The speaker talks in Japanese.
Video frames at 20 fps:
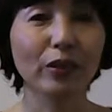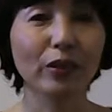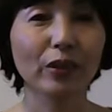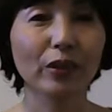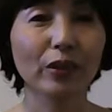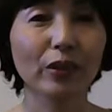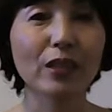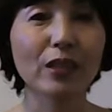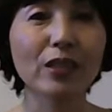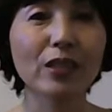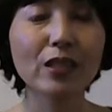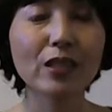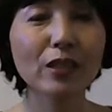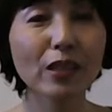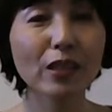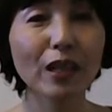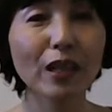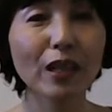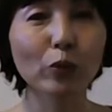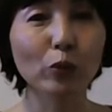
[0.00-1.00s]
だから死ん
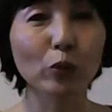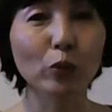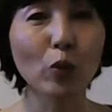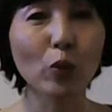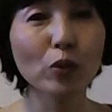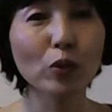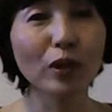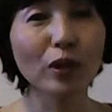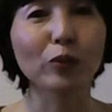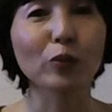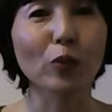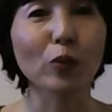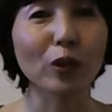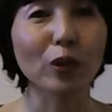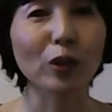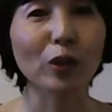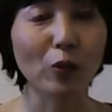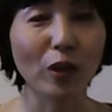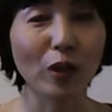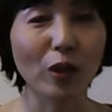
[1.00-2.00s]
だ後どうなるのか
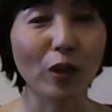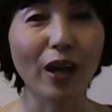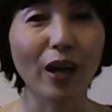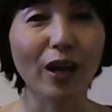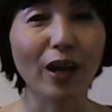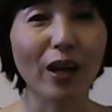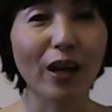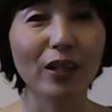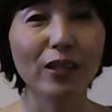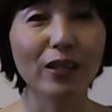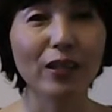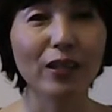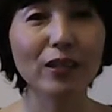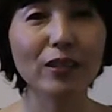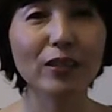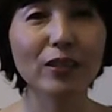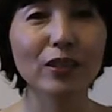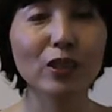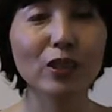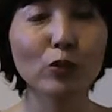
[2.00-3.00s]
とか死
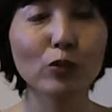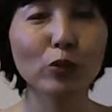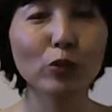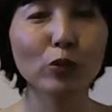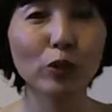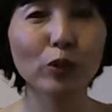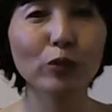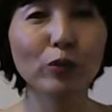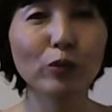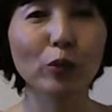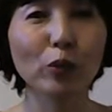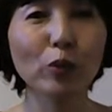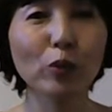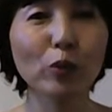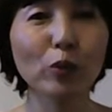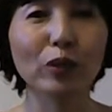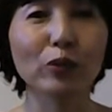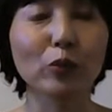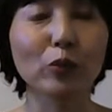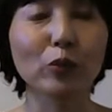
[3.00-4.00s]
死ぬ時はどう
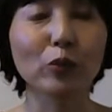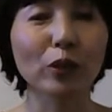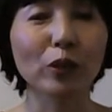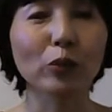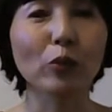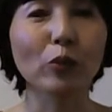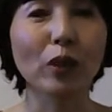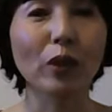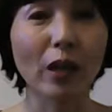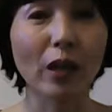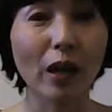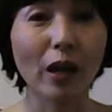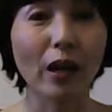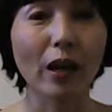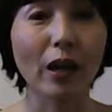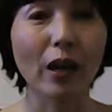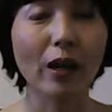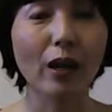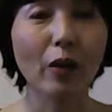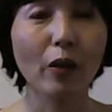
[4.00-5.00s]
なるのかとかが
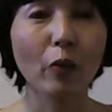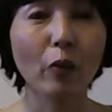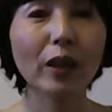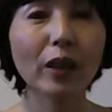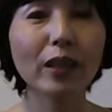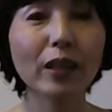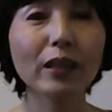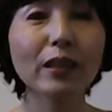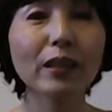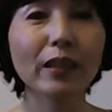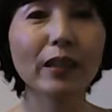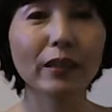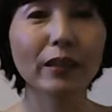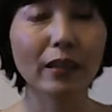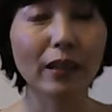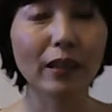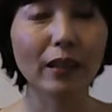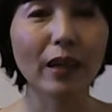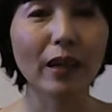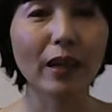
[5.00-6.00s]
わからない
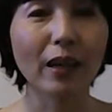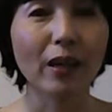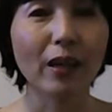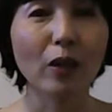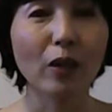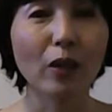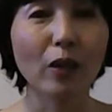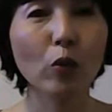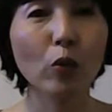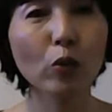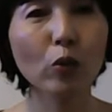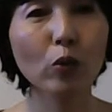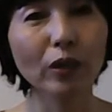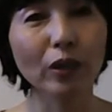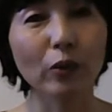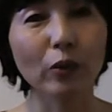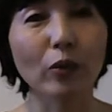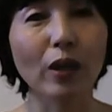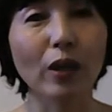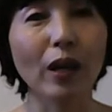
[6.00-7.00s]
からこうな
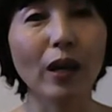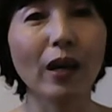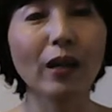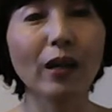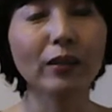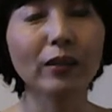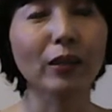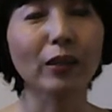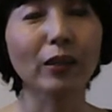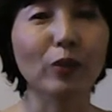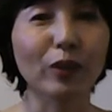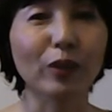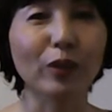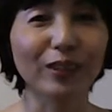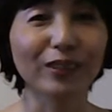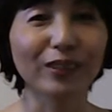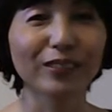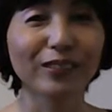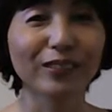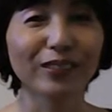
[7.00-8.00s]
のかああなのか
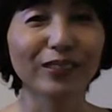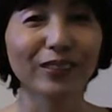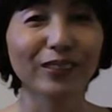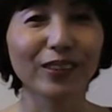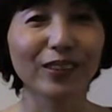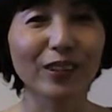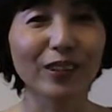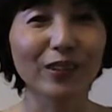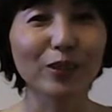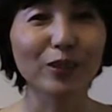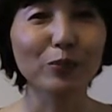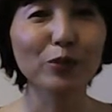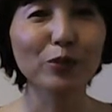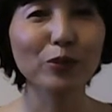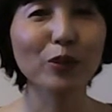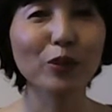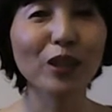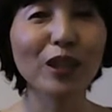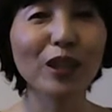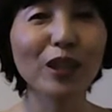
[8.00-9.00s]
で自分
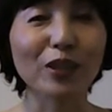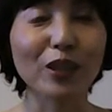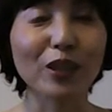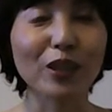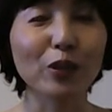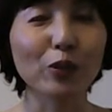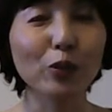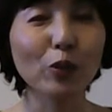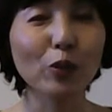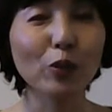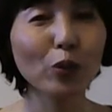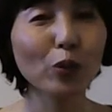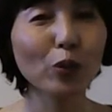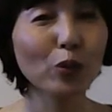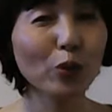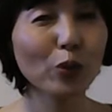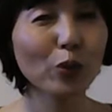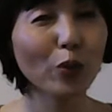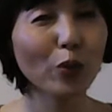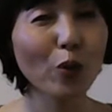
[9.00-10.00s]
の中でいろいろい
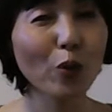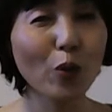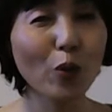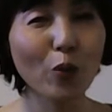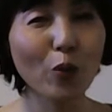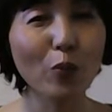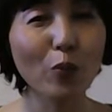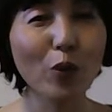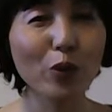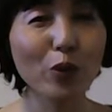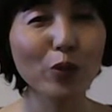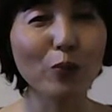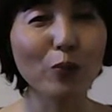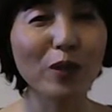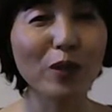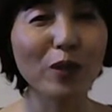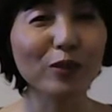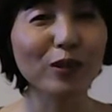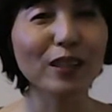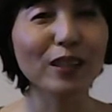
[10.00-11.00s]
ろいろ思いを
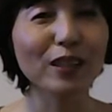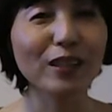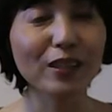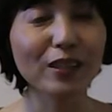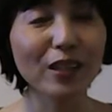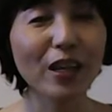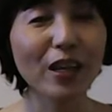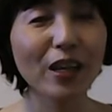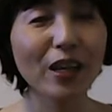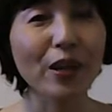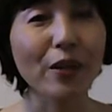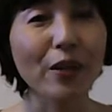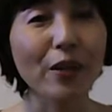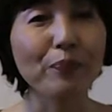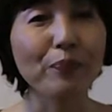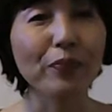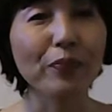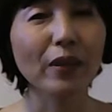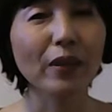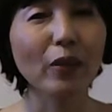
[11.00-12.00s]
巡らせて
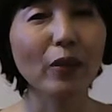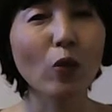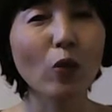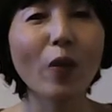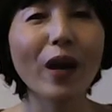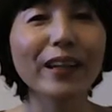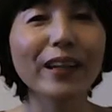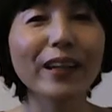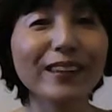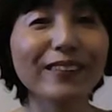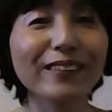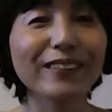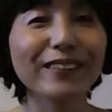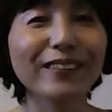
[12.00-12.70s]
怖い